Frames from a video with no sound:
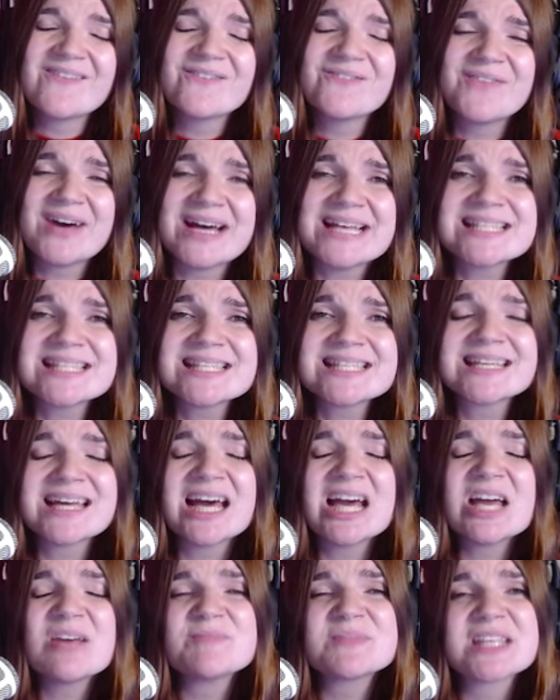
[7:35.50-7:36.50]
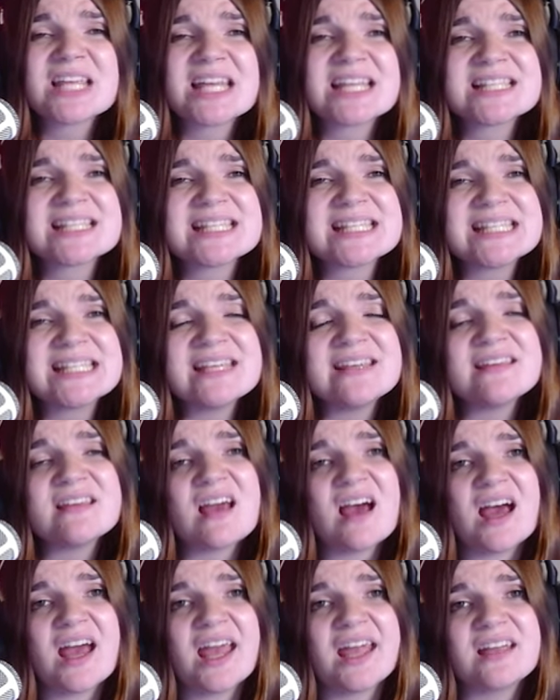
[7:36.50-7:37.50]
was treibt denn sie
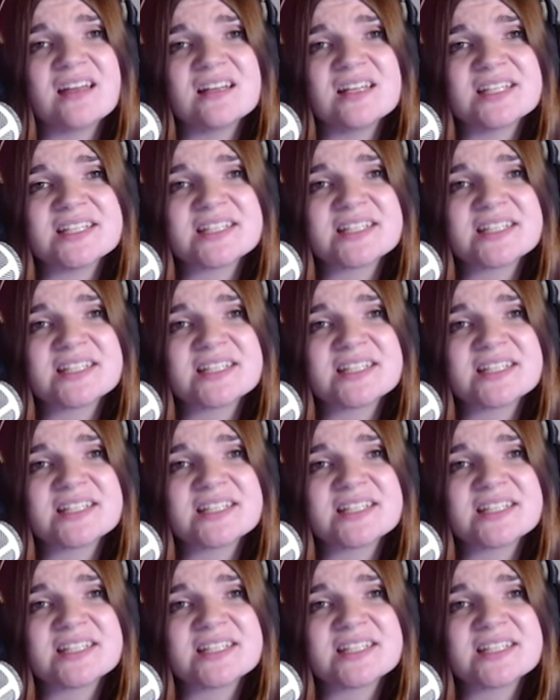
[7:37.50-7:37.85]
eigentlich